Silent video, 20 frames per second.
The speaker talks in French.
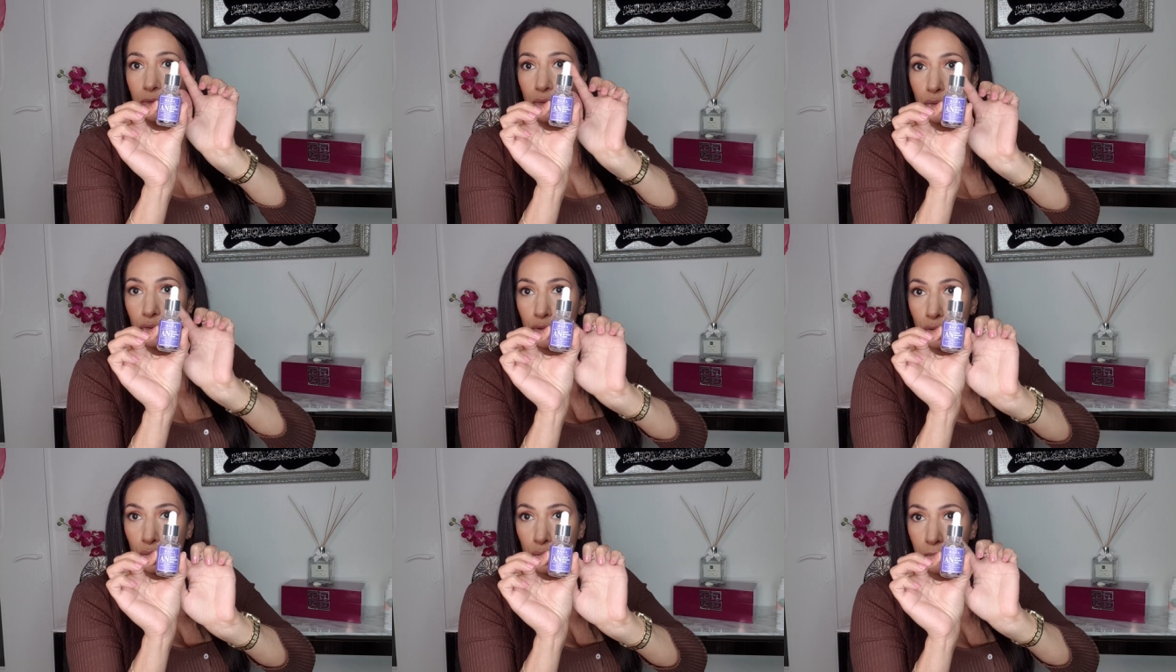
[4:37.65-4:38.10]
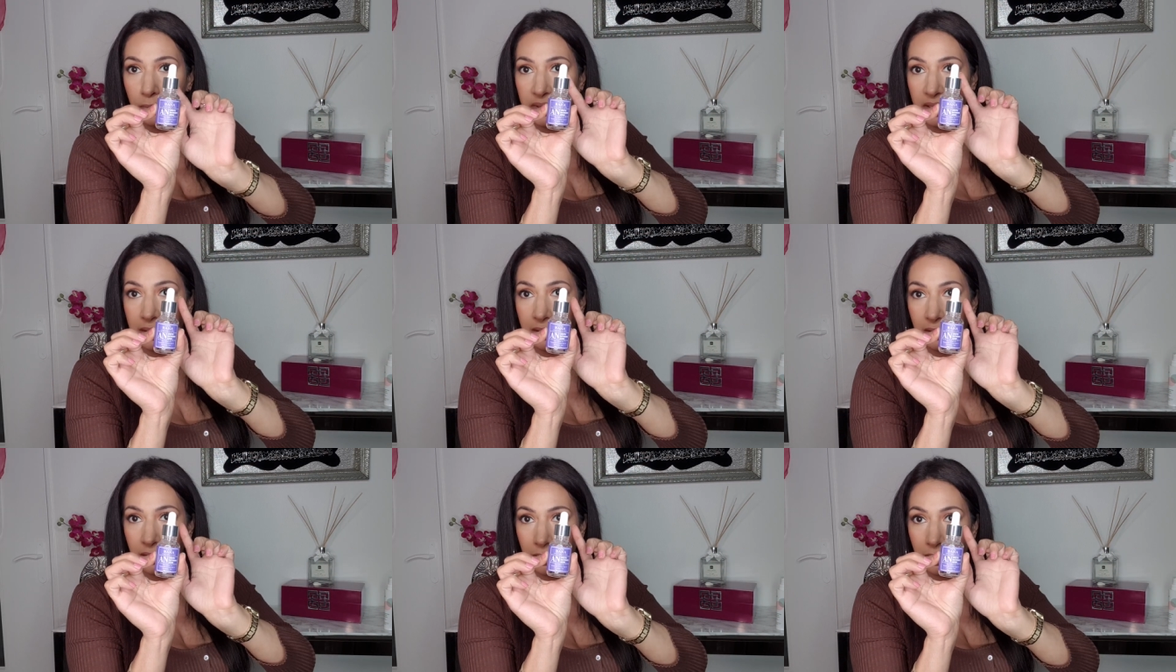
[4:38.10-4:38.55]
Donc, je
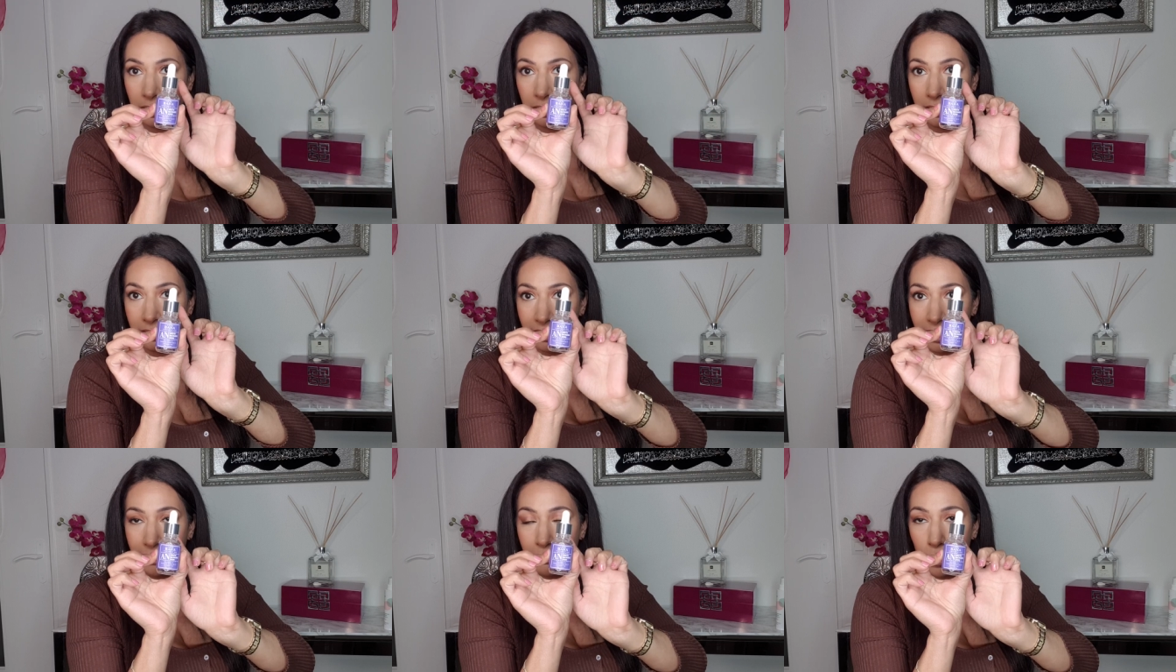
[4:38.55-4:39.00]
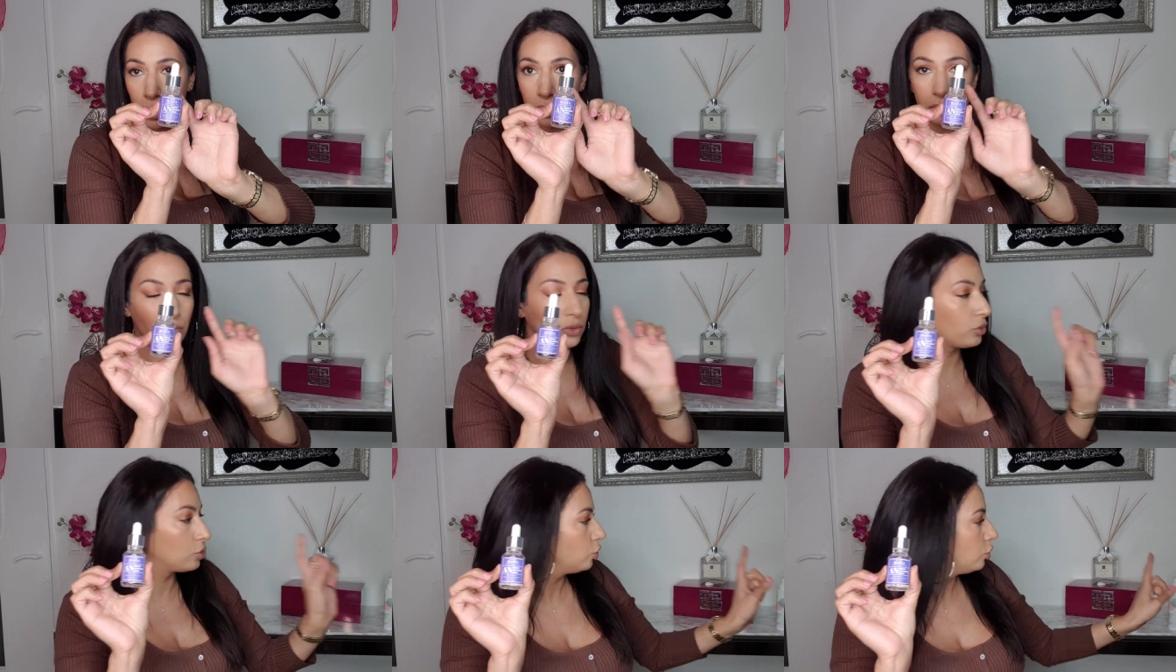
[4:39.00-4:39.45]
combine
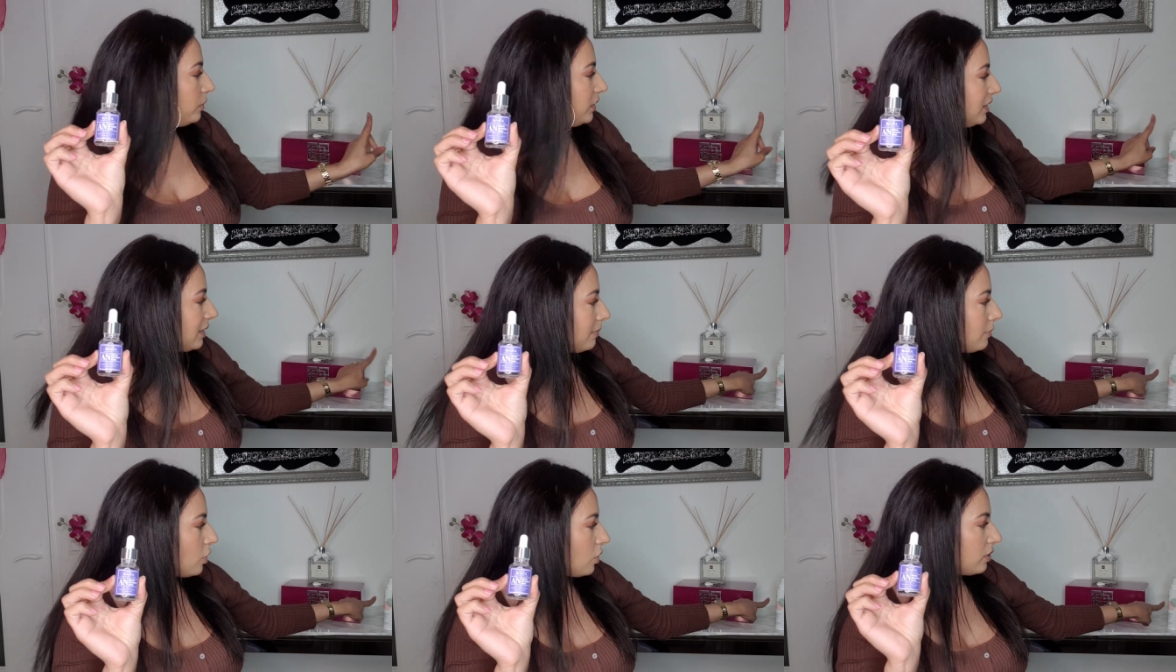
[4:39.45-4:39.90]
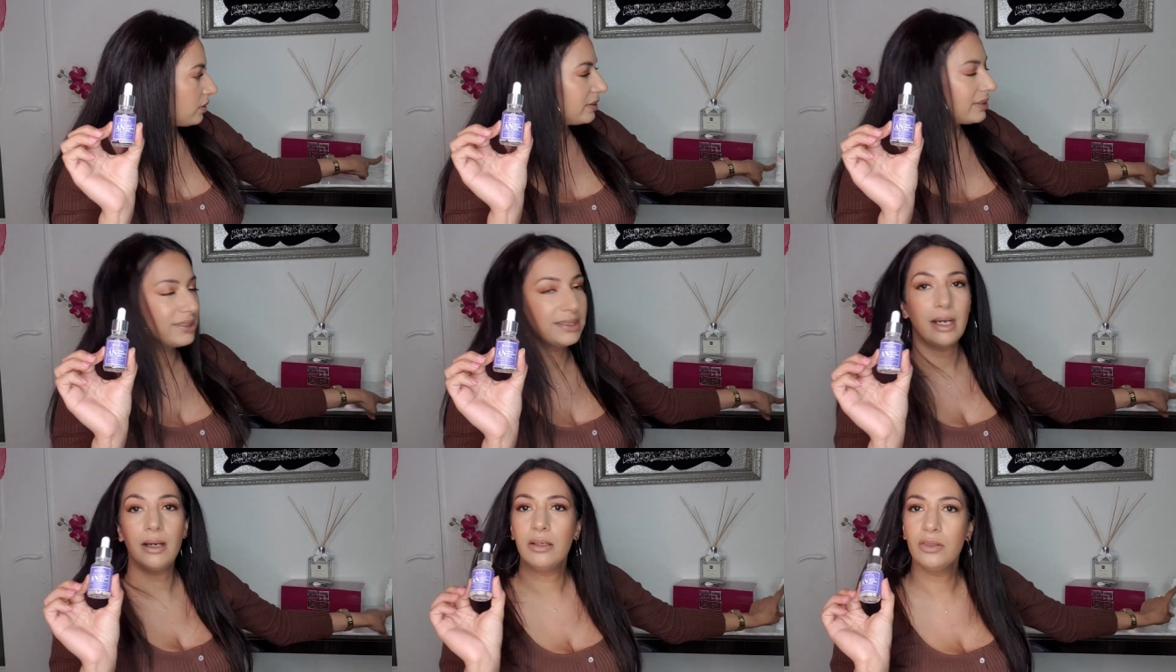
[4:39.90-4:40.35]
d'abord, donc je mets d'abord
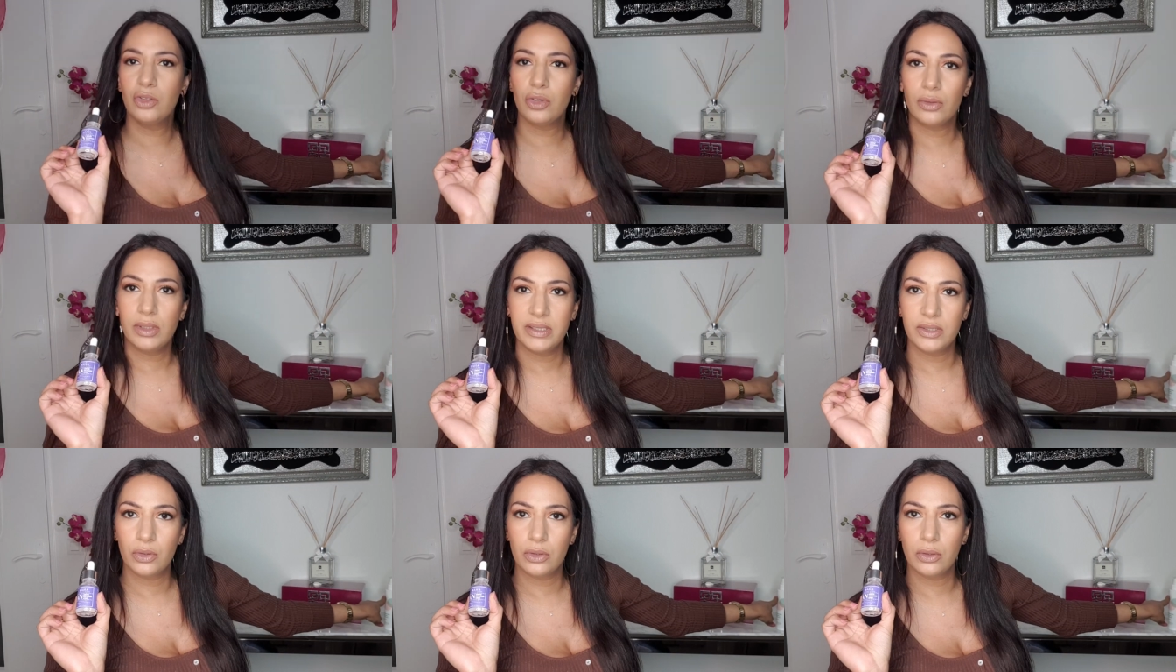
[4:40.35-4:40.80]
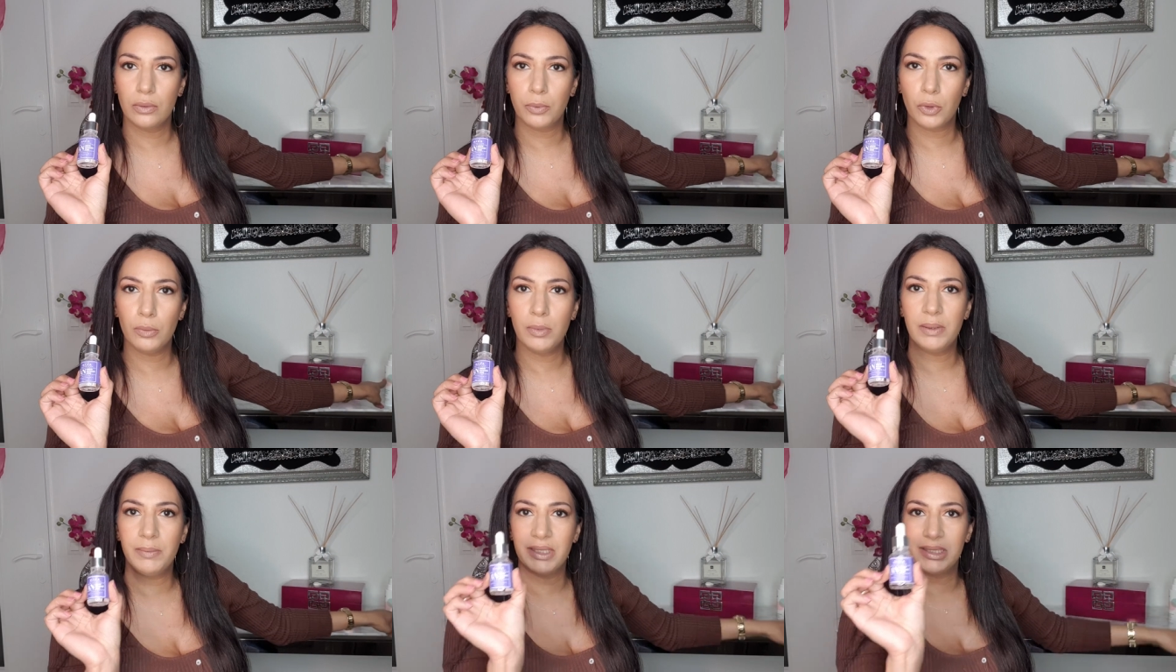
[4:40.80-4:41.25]
ça sur les zones
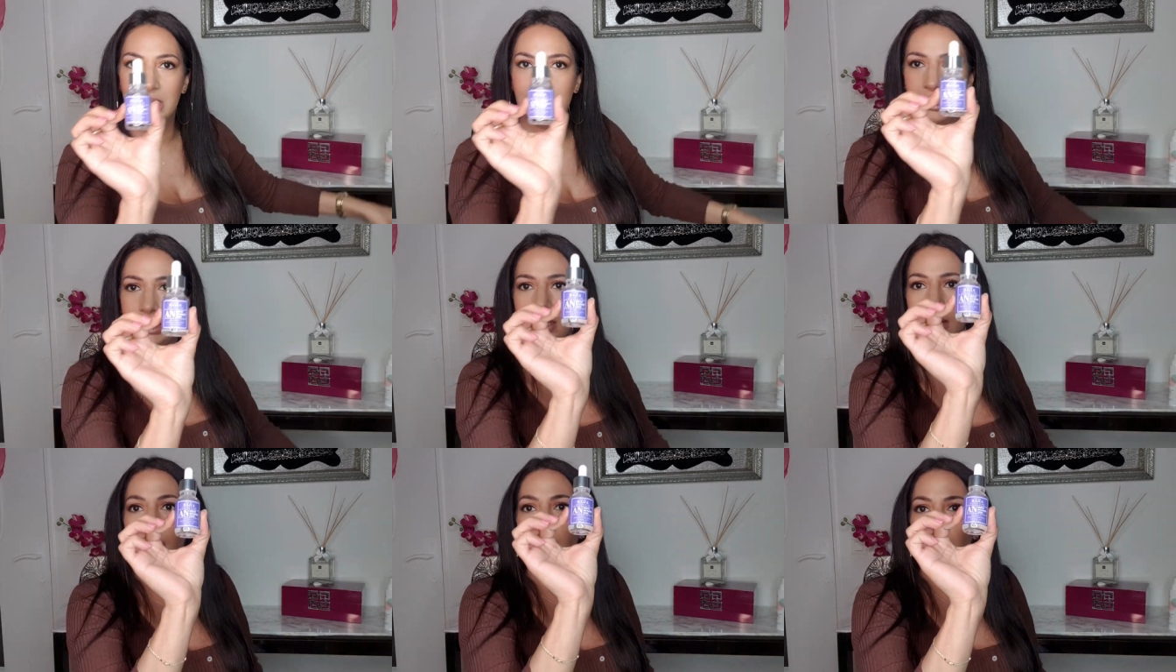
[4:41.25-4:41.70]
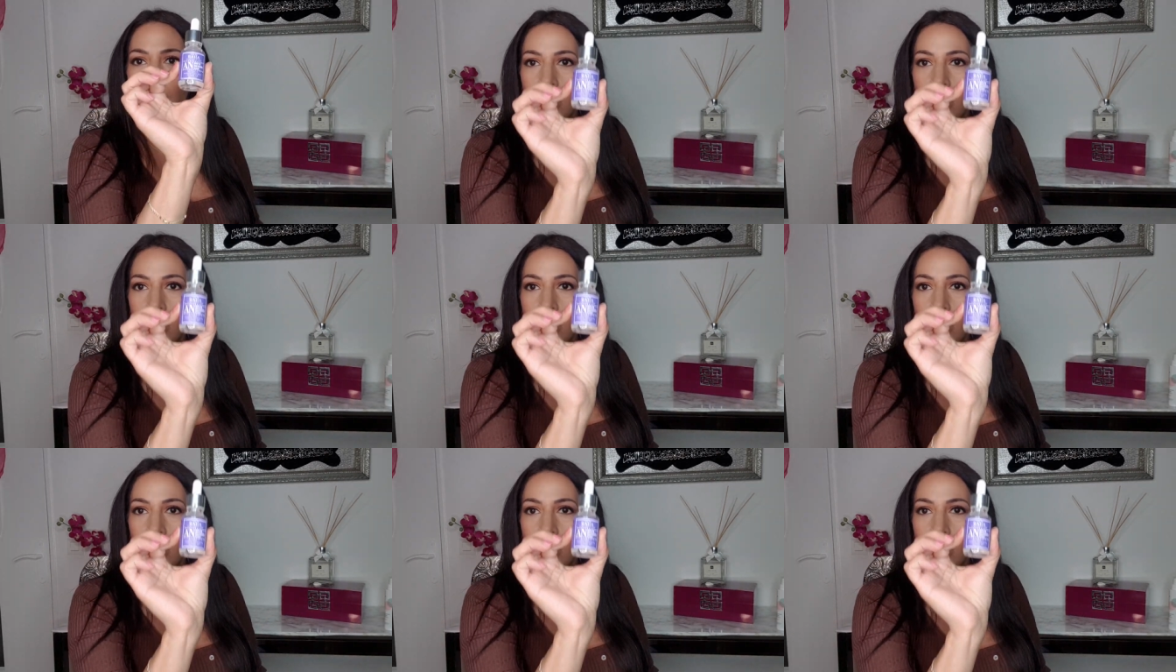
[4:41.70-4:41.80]
problématiques